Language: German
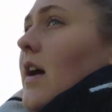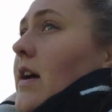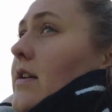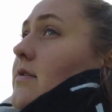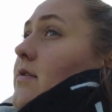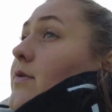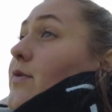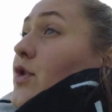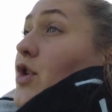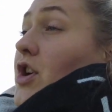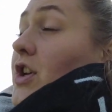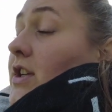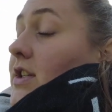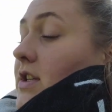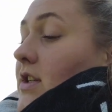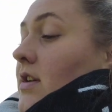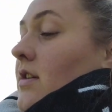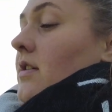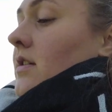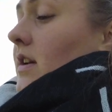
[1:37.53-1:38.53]
Also
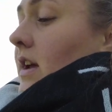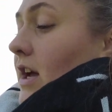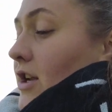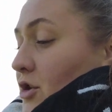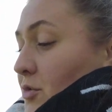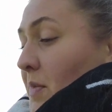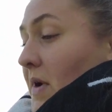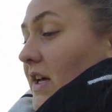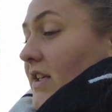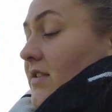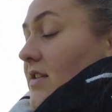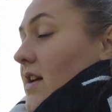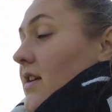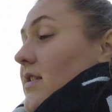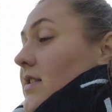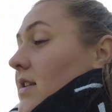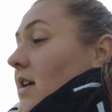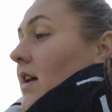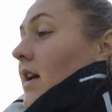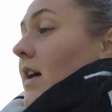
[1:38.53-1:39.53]
wirklich kein Spaß
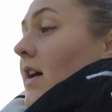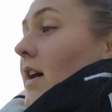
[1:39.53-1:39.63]
jetzt,